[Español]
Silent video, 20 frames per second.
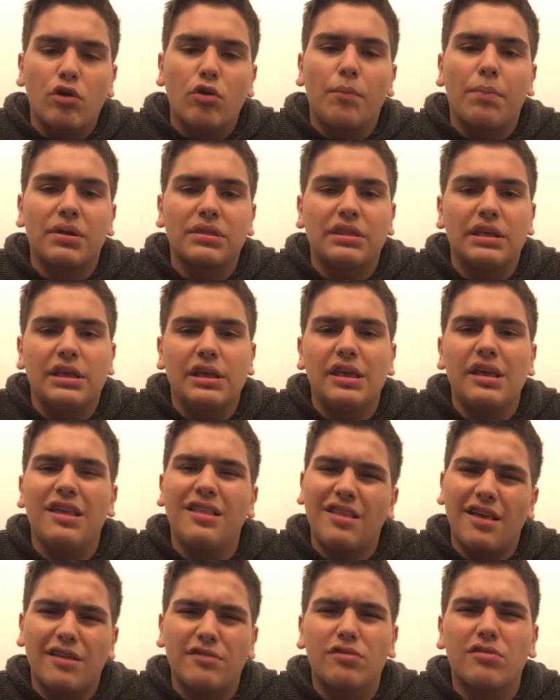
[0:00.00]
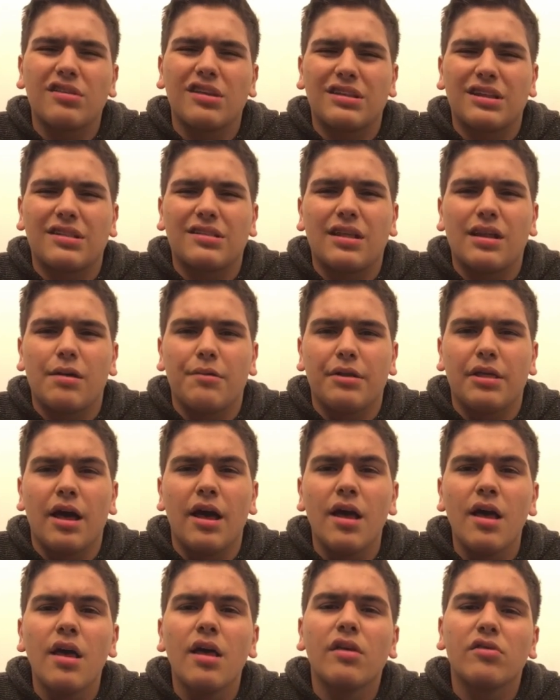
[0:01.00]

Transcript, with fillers: y compartí, y de eso se trata la vida.